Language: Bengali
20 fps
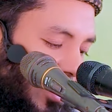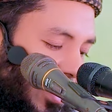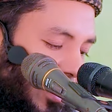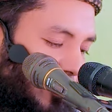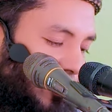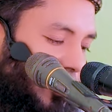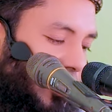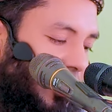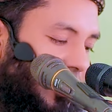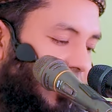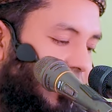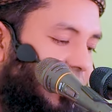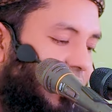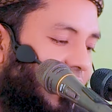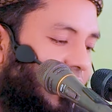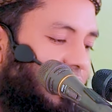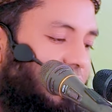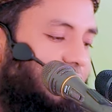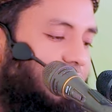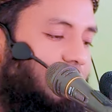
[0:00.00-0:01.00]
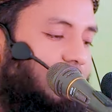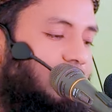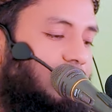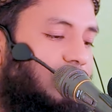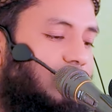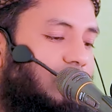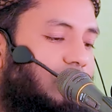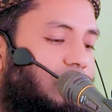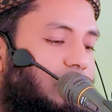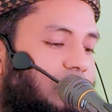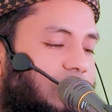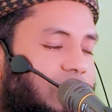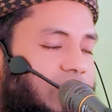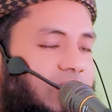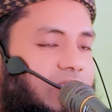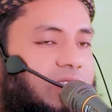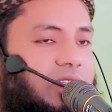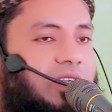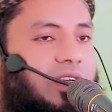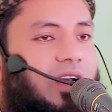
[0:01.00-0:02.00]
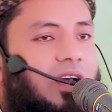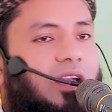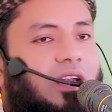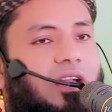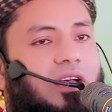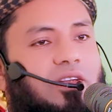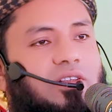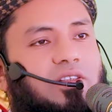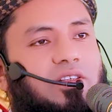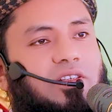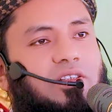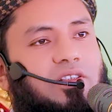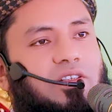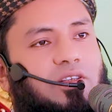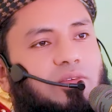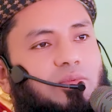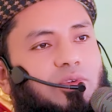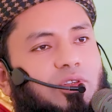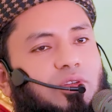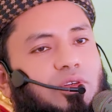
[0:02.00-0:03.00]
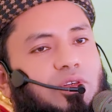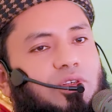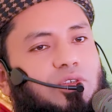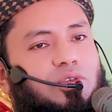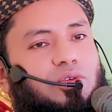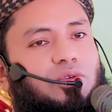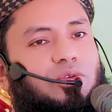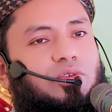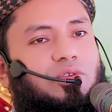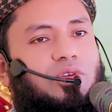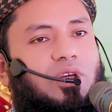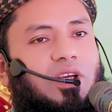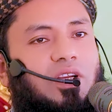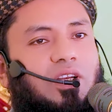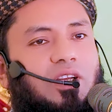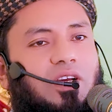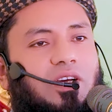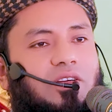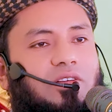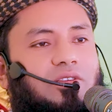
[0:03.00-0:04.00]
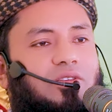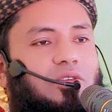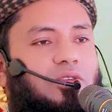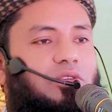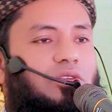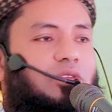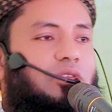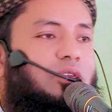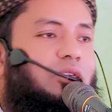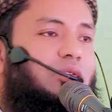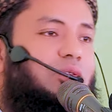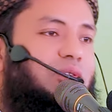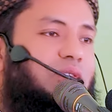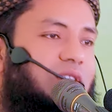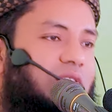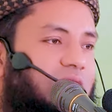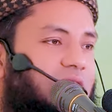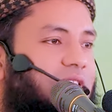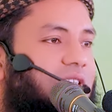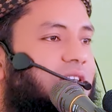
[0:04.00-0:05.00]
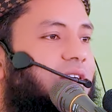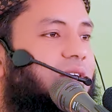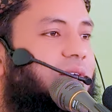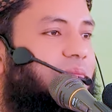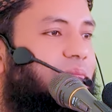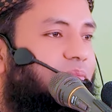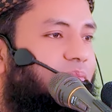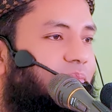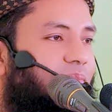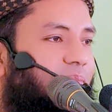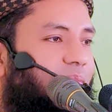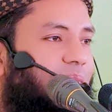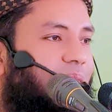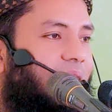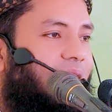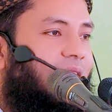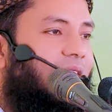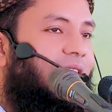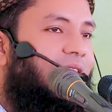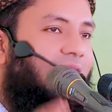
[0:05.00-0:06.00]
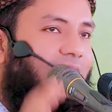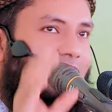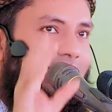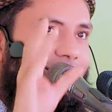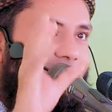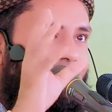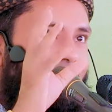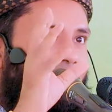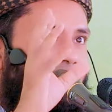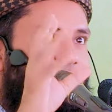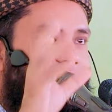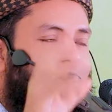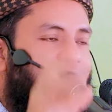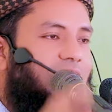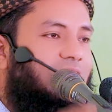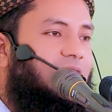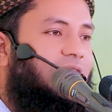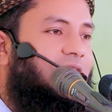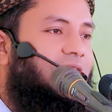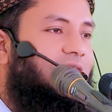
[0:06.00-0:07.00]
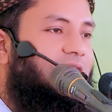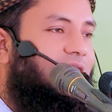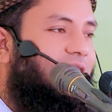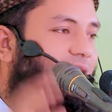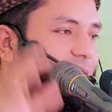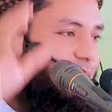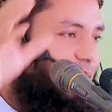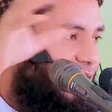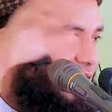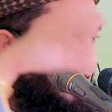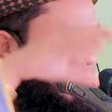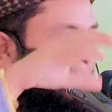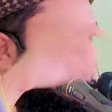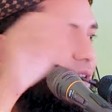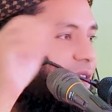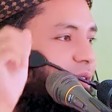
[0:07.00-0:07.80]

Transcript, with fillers: এবং এটা একটা আশ্চর্যজনক সৃষ্টি আল্লাহর সৃষ্টির ভিতরে সূর্য একটা আশ্চর্যজনক সৃষ্টি একটা লাইট সারা পৃথিবী